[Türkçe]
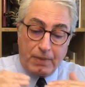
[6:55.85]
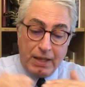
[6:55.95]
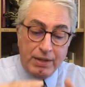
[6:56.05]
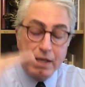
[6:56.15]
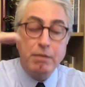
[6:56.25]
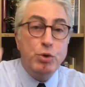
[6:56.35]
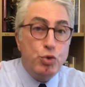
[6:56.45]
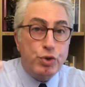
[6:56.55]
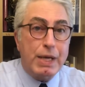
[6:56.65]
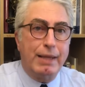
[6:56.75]
tanımı
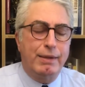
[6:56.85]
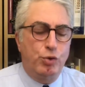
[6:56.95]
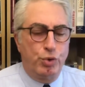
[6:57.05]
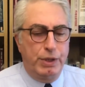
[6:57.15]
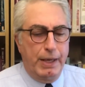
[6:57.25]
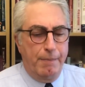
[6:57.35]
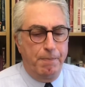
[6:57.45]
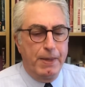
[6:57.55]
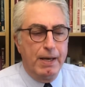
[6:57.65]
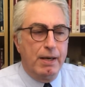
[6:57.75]
yükseltti Türkiye?
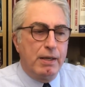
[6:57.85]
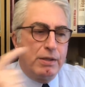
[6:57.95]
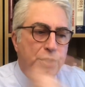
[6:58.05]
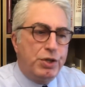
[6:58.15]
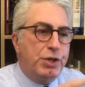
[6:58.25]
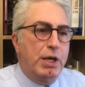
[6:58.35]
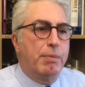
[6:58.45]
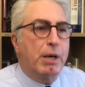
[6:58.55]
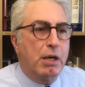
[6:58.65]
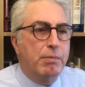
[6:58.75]

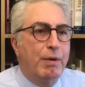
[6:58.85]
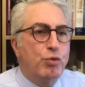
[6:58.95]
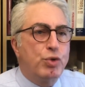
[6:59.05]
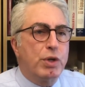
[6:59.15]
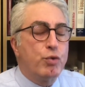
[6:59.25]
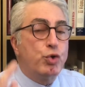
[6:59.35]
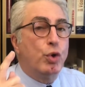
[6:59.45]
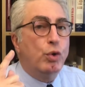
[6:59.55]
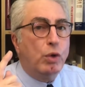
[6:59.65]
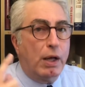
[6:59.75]
Dışişleri Bakanı Mevlüt Çavuşoğlu